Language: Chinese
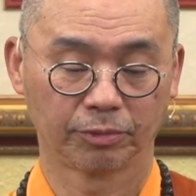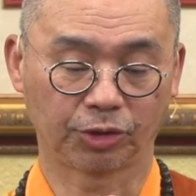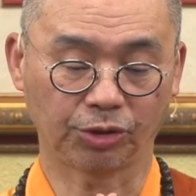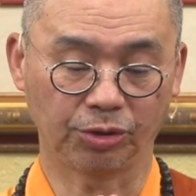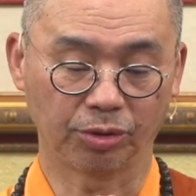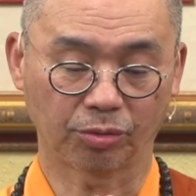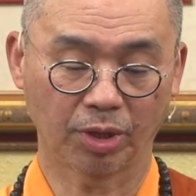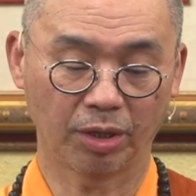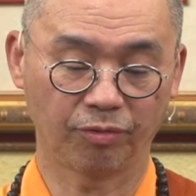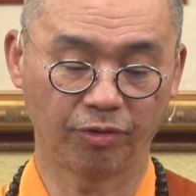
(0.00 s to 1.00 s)
智
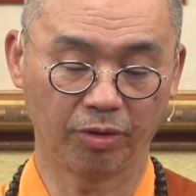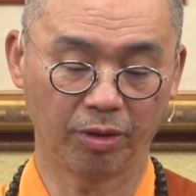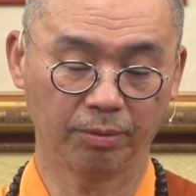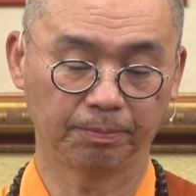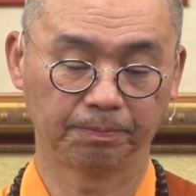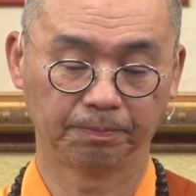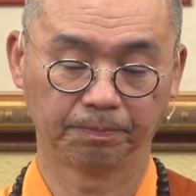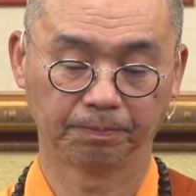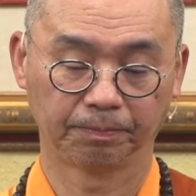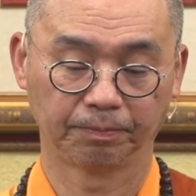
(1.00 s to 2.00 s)
归佛，智
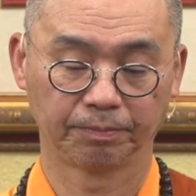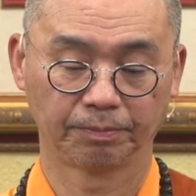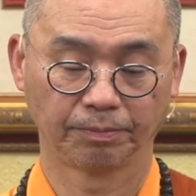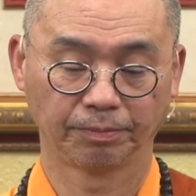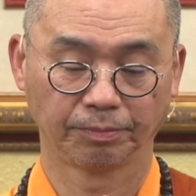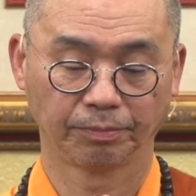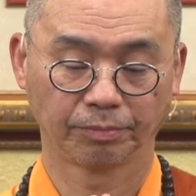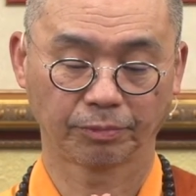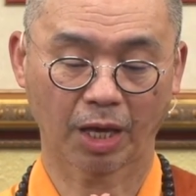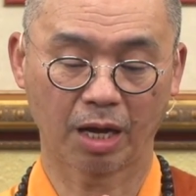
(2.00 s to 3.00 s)
归
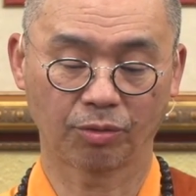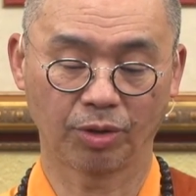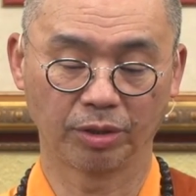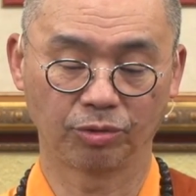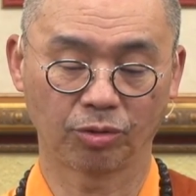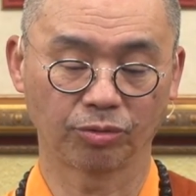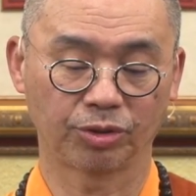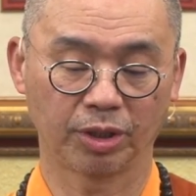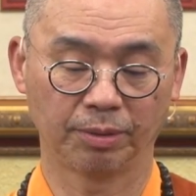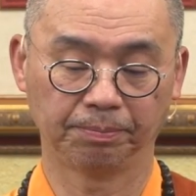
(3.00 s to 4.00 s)
佛，当愿众
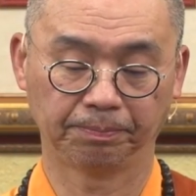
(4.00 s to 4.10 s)
生，